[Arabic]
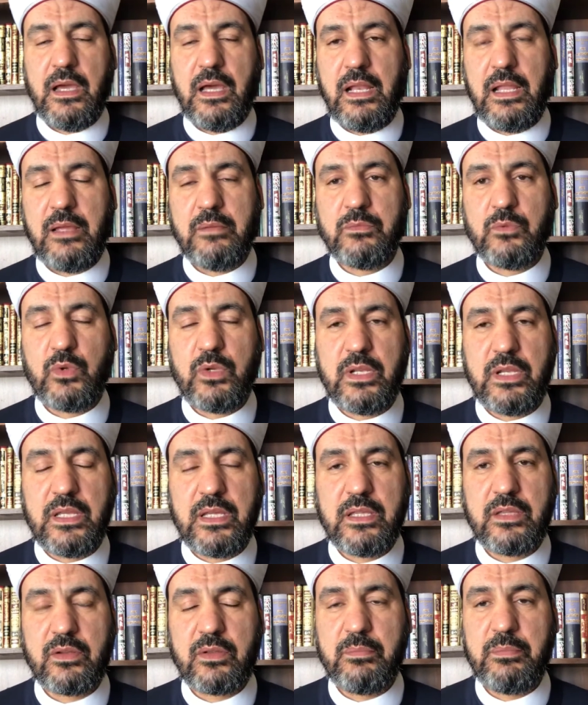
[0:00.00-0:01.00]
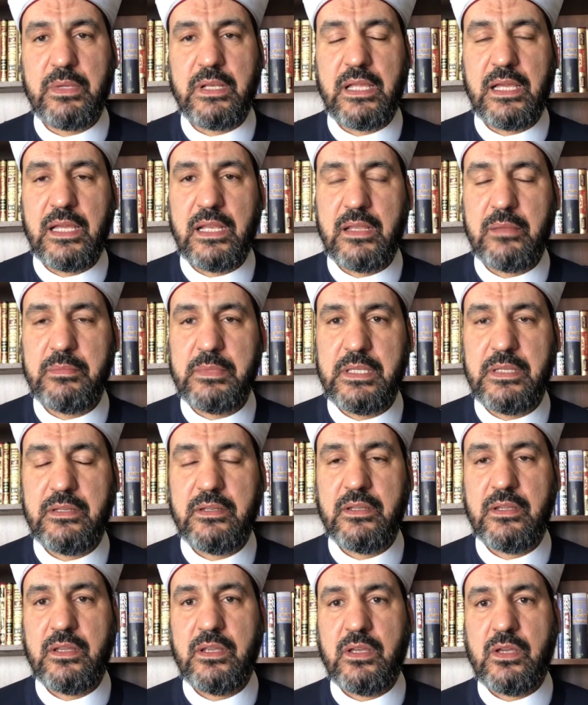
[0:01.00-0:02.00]
الحمد لله رب العالمين
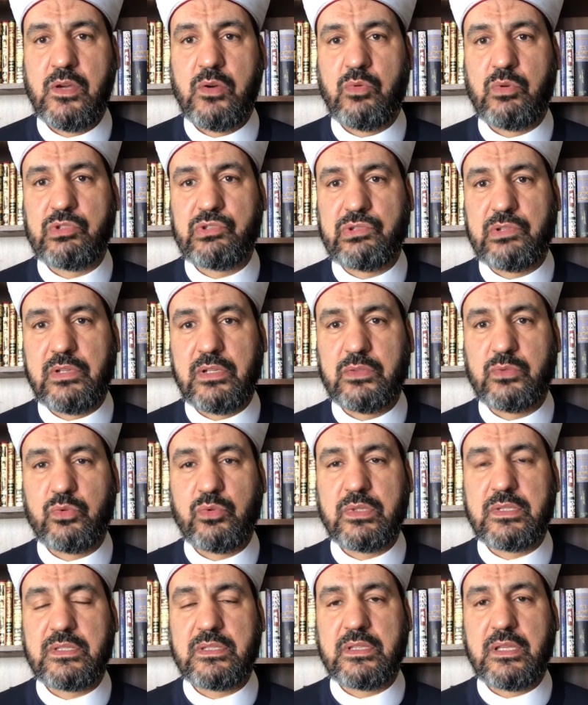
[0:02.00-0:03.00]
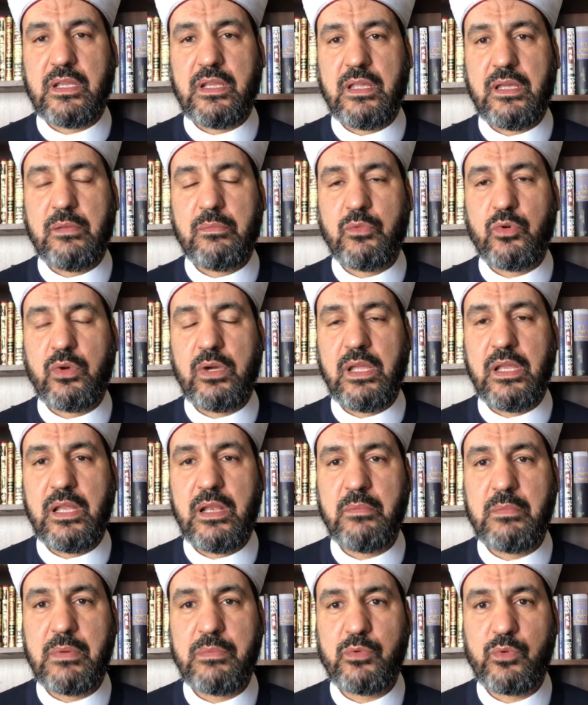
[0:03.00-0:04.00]
والصلاة والسلام على
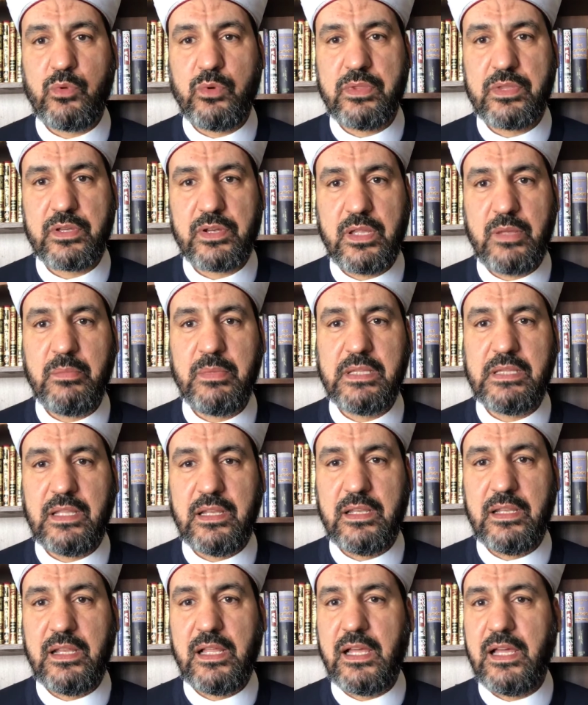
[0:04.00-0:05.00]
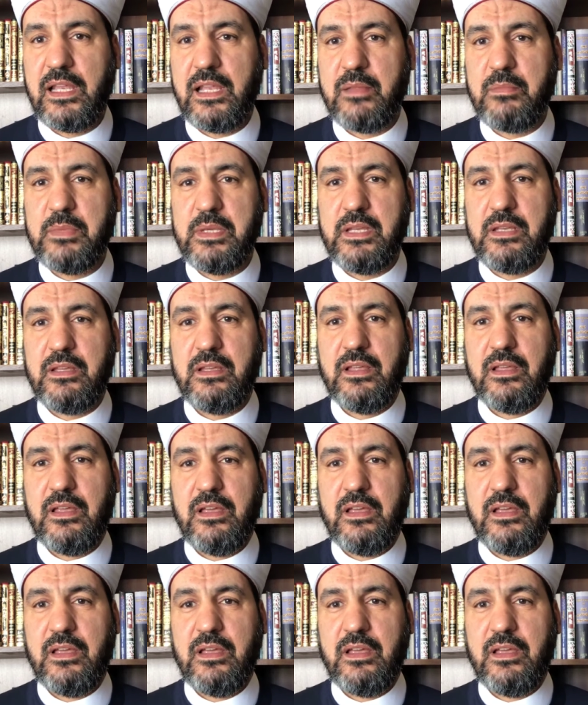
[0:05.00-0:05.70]
المبعوث رحمة للعالمين